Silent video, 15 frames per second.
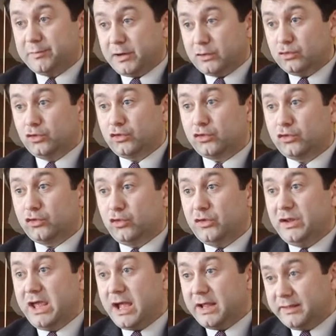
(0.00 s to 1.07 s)
продукцию
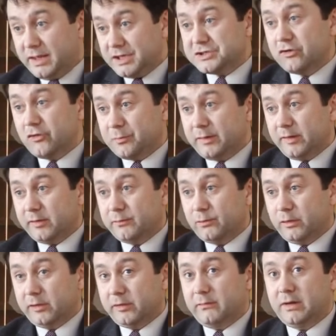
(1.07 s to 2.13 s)
не отечественного
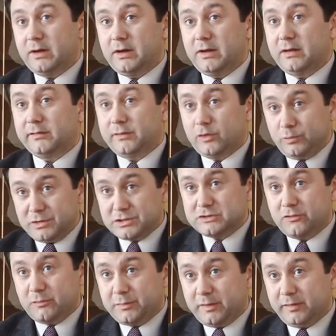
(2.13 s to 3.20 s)
производства, а
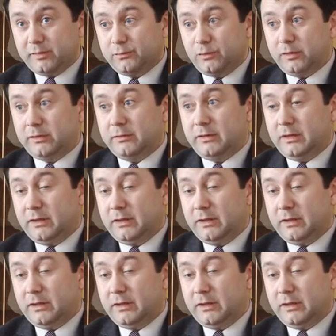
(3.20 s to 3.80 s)
зарубежного производства.